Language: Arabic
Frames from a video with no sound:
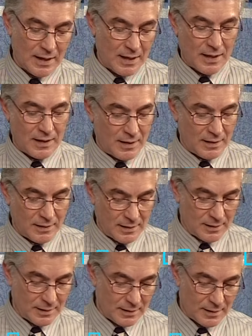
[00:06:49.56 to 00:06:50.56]
آه،
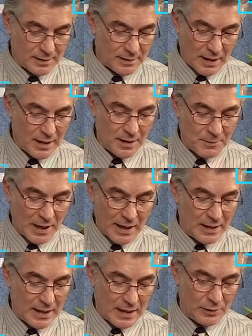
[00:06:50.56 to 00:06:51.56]
يكون دوبلير يعني
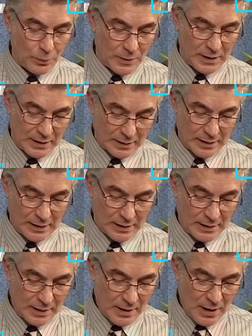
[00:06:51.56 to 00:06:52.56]
محلها دوبلير آه, آه.